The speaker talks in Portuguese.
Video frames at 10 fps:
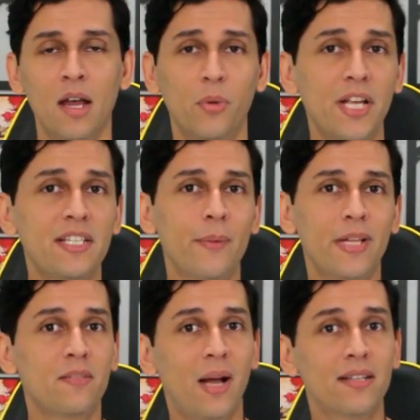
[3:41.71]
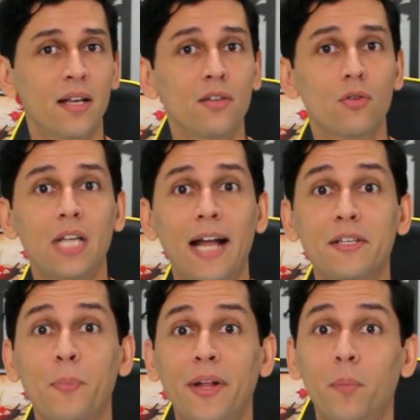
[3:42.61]
Por exemplo, as maçãs usadas
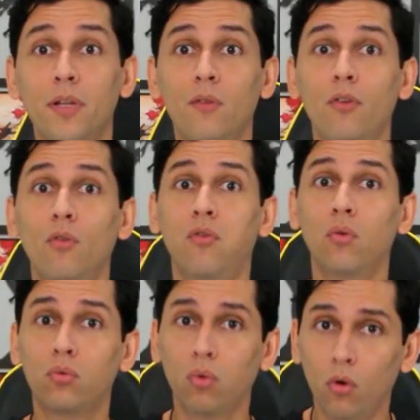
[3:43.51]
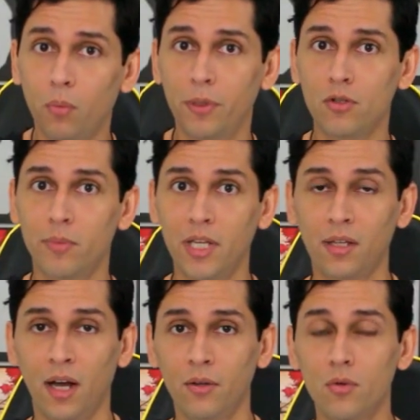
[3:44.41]
para prever o futuro pelos
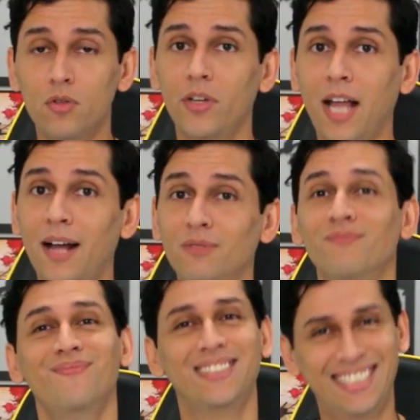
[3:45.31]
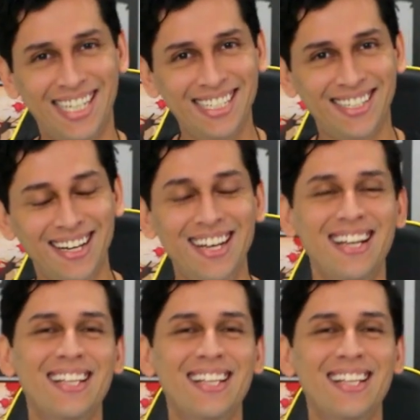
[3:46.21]
britânicos viraram sidra,